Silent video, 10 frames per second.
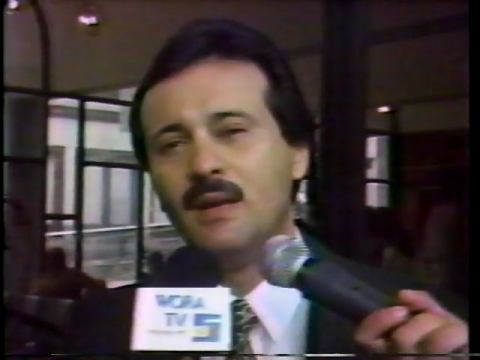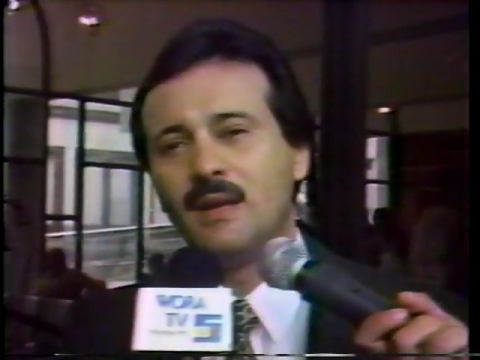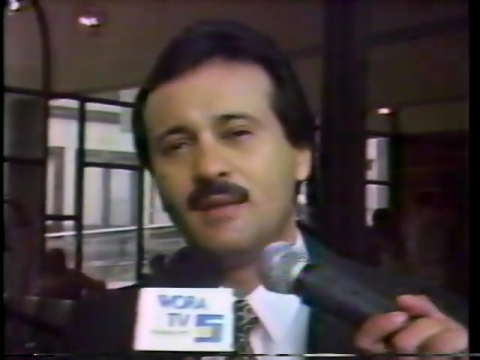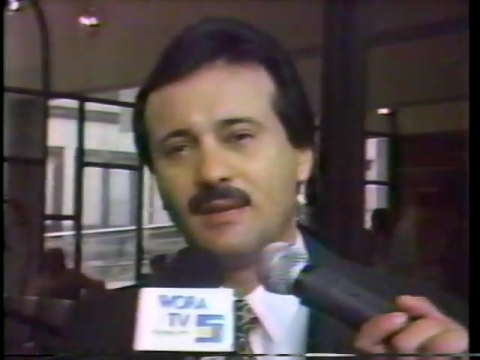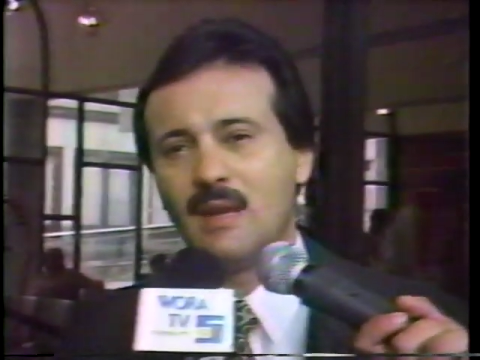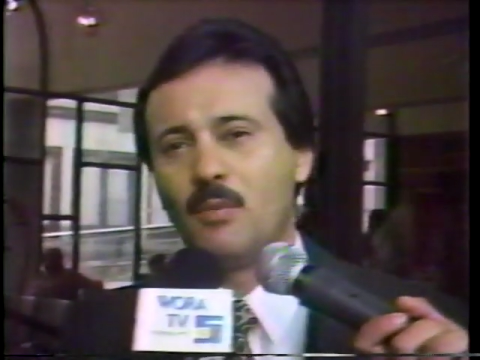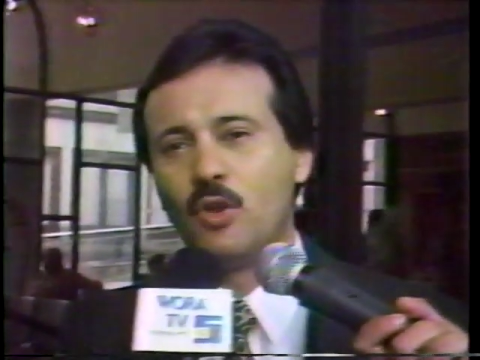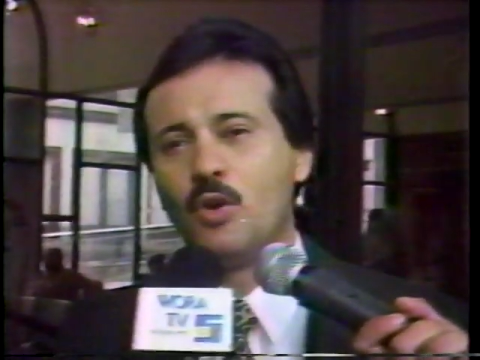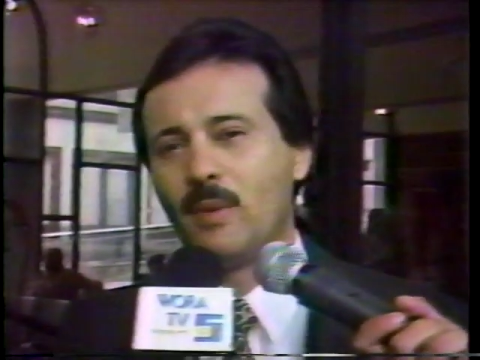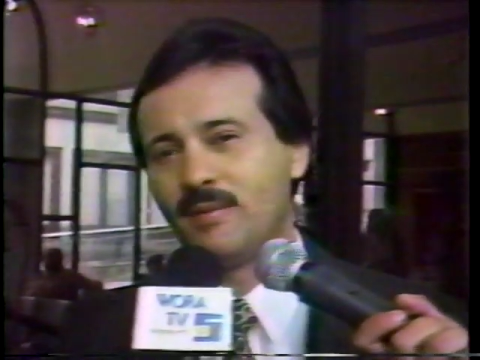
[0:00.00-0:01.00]
que se haya
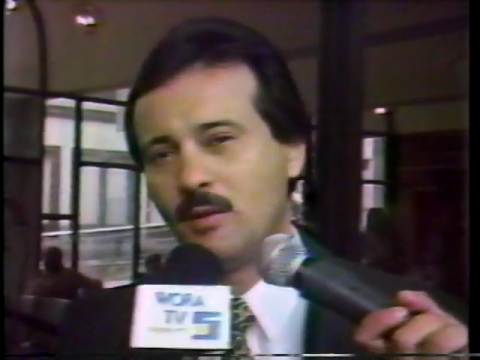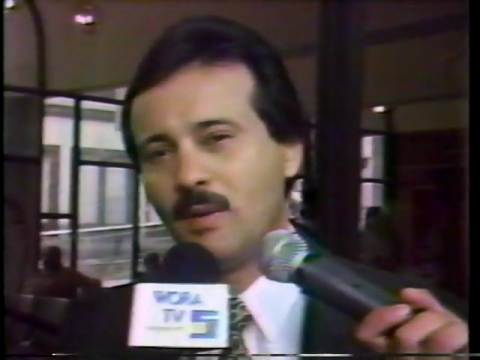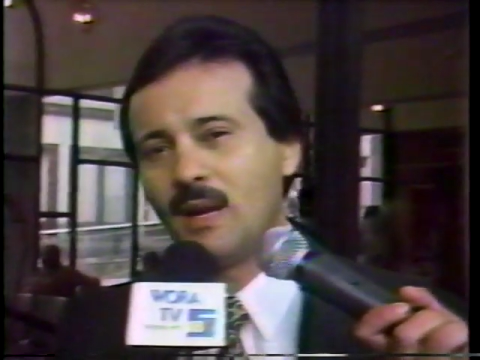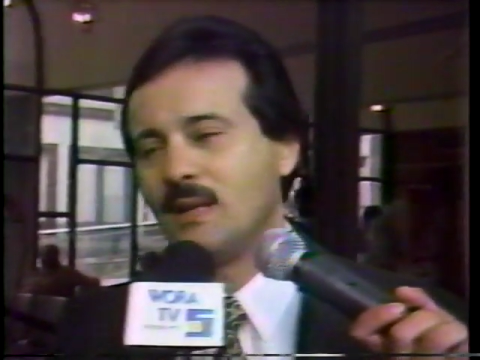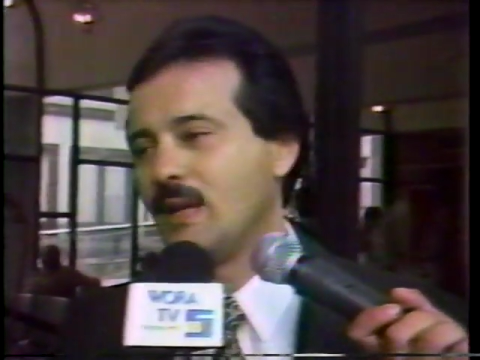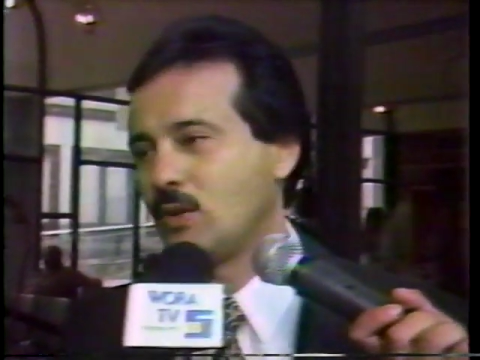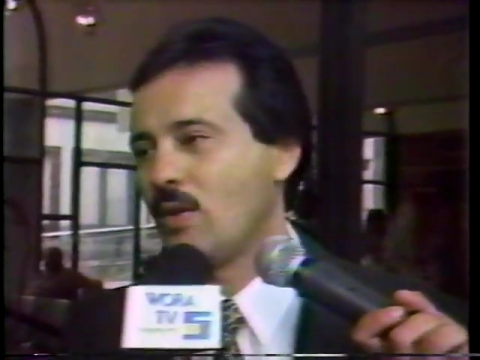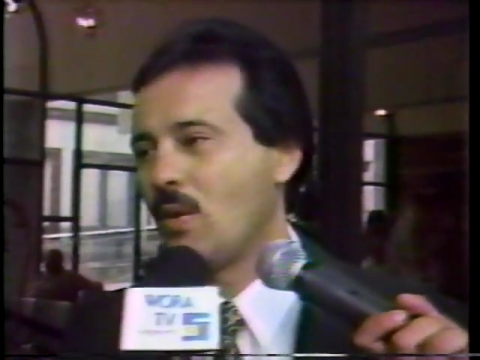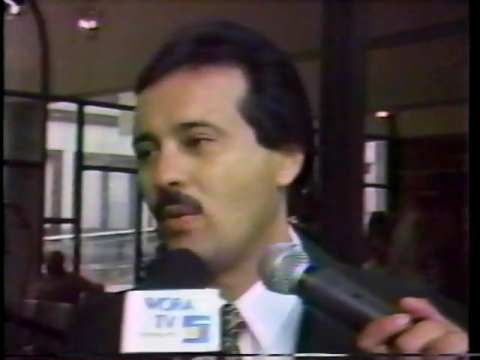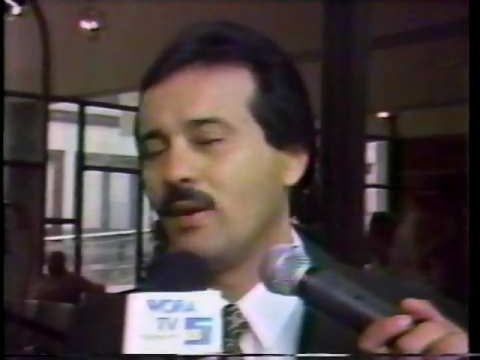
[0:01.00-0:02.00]
podido preservar el Teatro
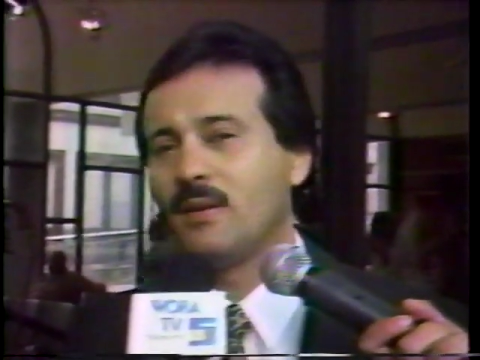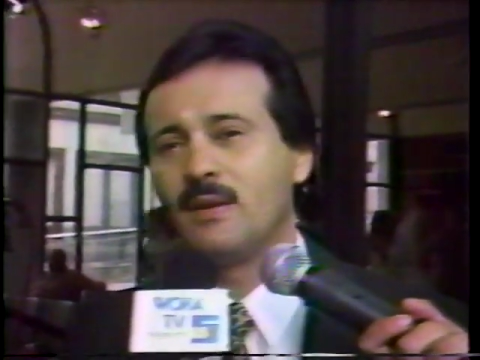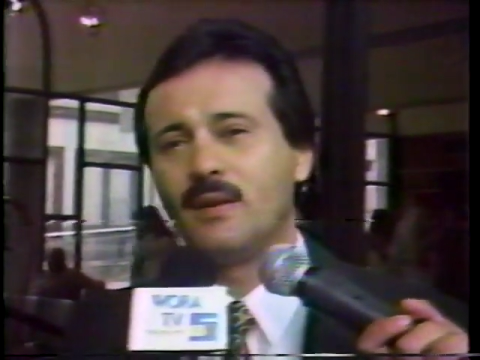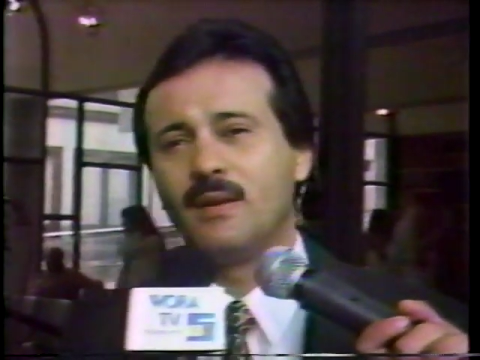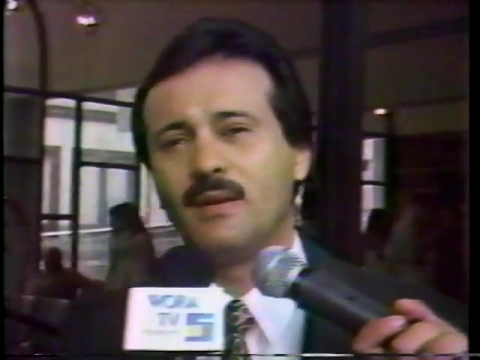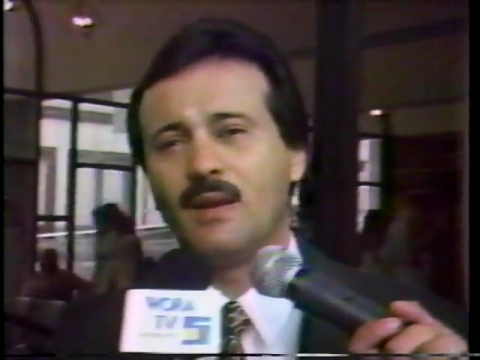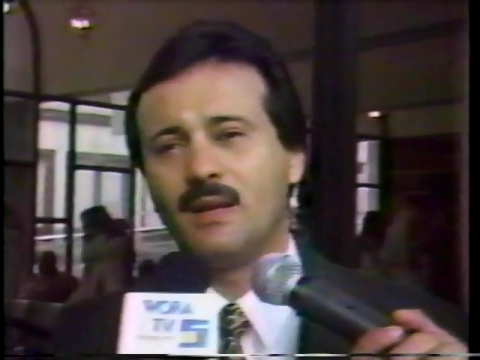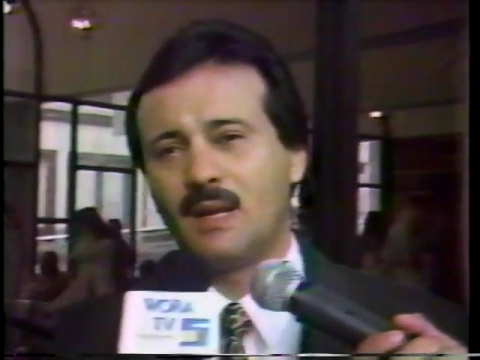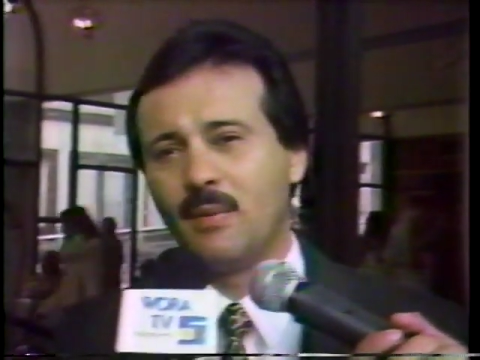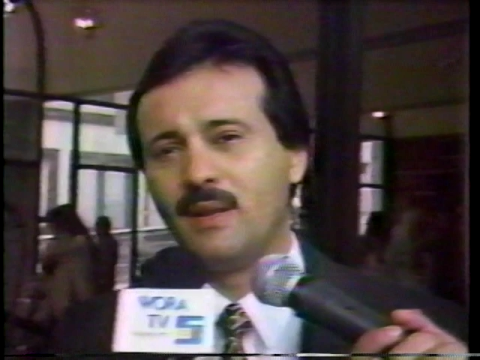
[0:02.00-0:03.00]
Mayagüez eh,
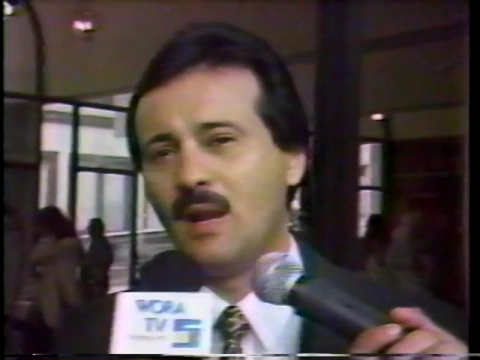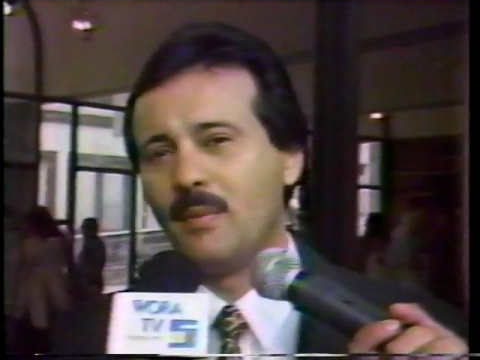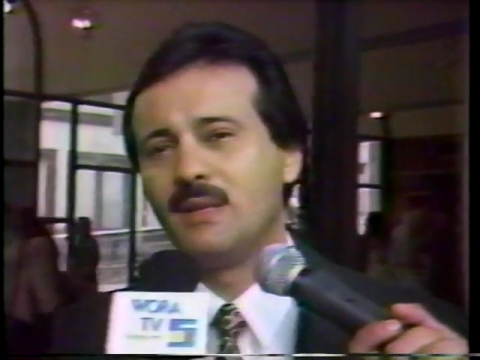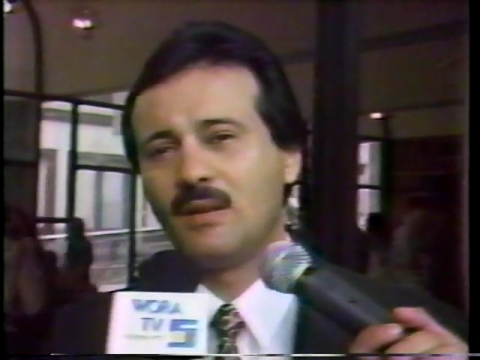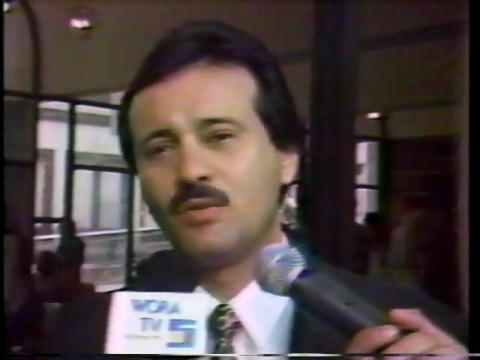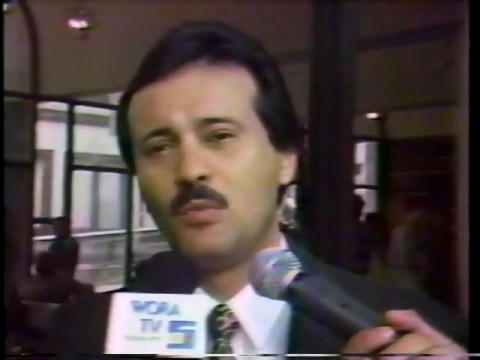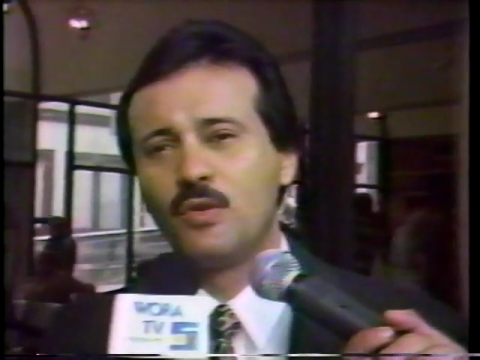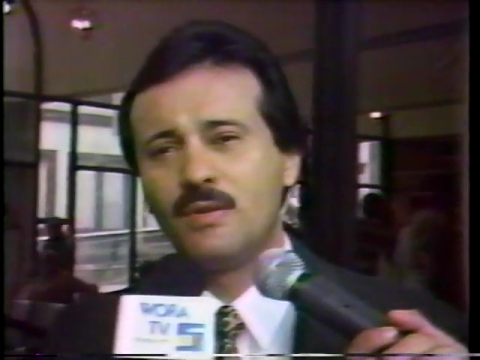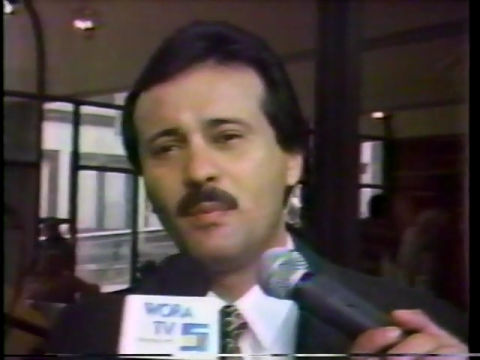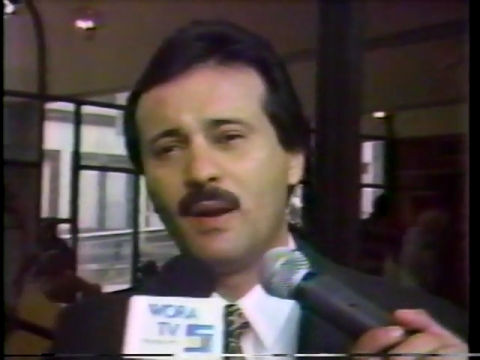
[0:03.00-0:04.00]
a través de la Administración
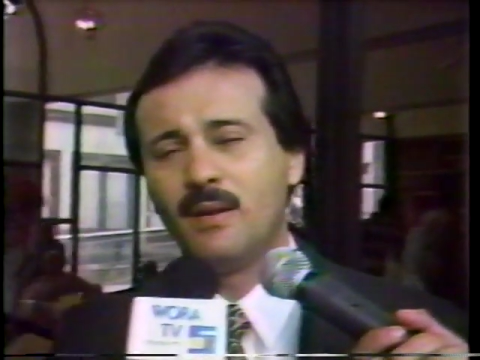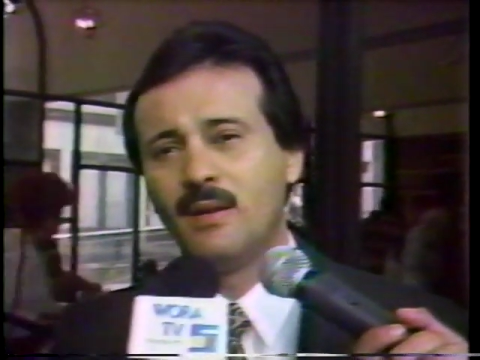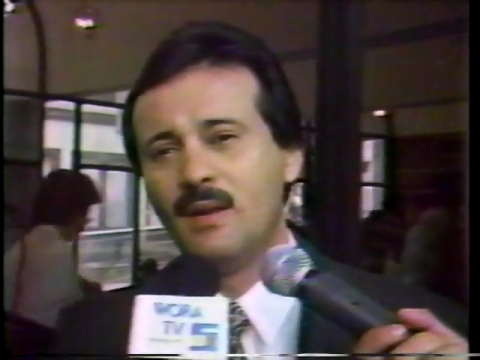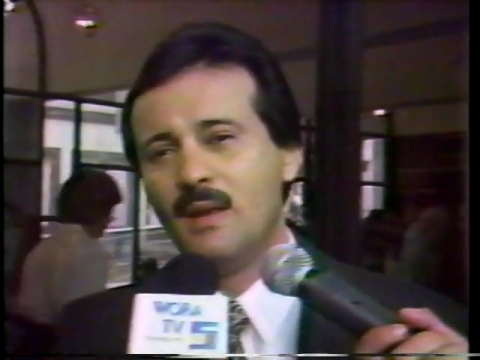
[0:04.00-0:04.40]
Municipal